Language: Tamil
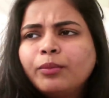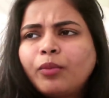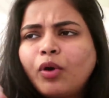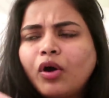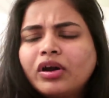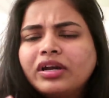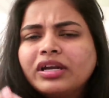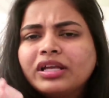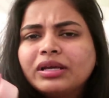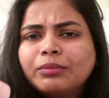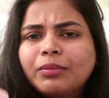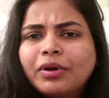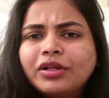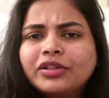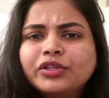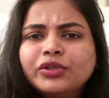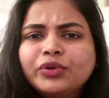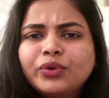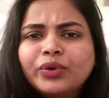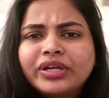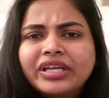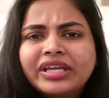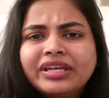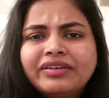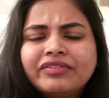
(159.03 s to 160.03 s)
மார்னிங் மதியம்
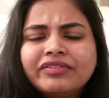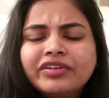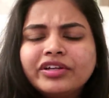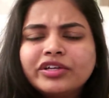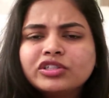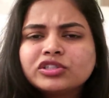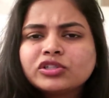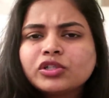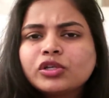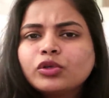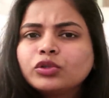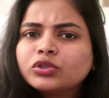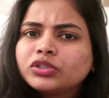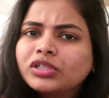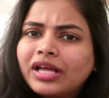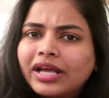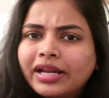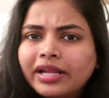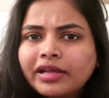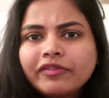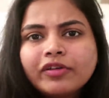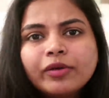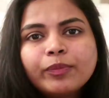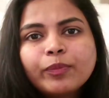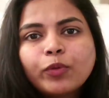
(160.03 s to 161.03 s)
மதியம் ஈவினிங்னு சொல்லி கொஞ்சம்
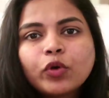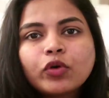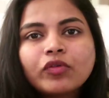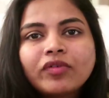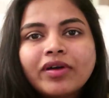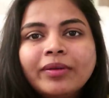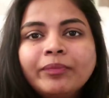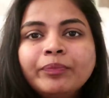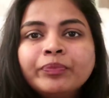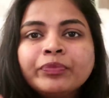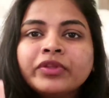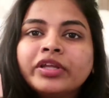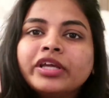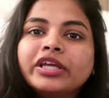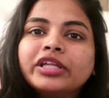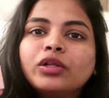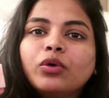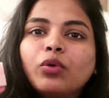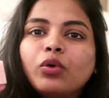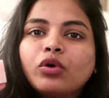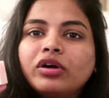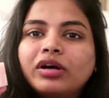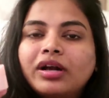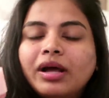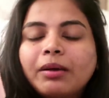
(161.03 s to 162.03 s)
நிறையவே போடுவேன் இந்த
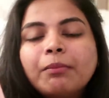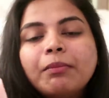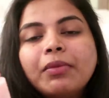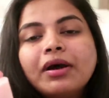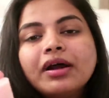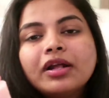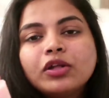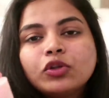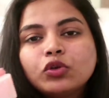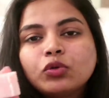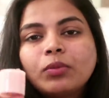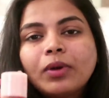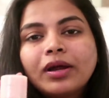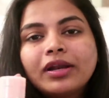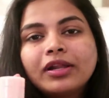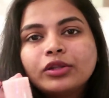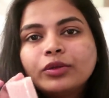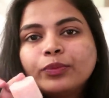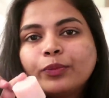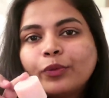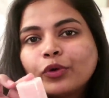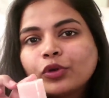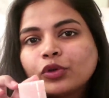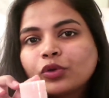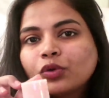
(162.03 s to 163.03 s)
ஒரு டப்பா நான்
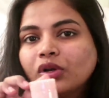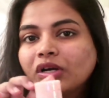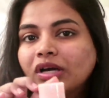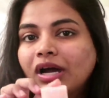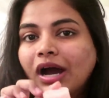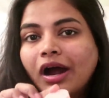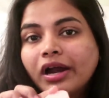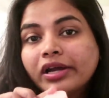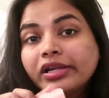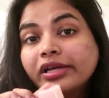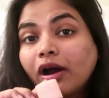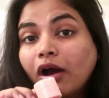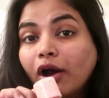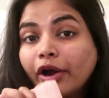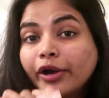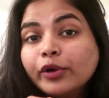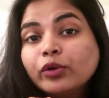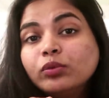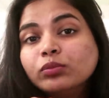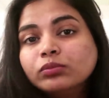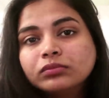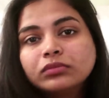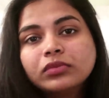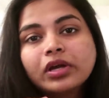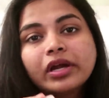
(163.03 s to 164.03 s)
துபாயிலேருந்து போகிறதுக்குள்ள காலி
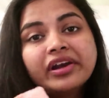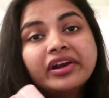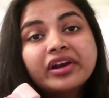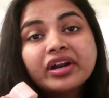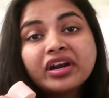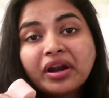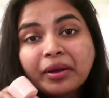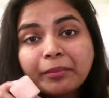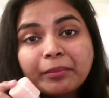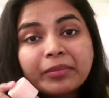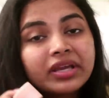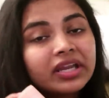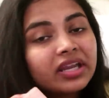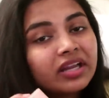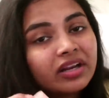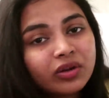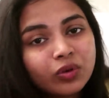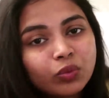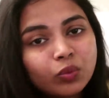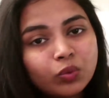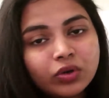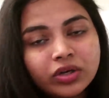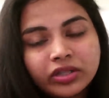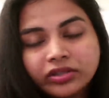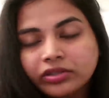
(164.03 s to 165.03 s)
ஆகிடும் என்ற நம்பிக்கை
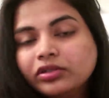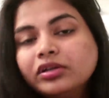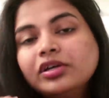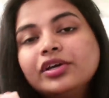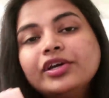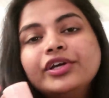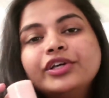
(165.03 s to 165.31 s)
எனக்கு உள்ளது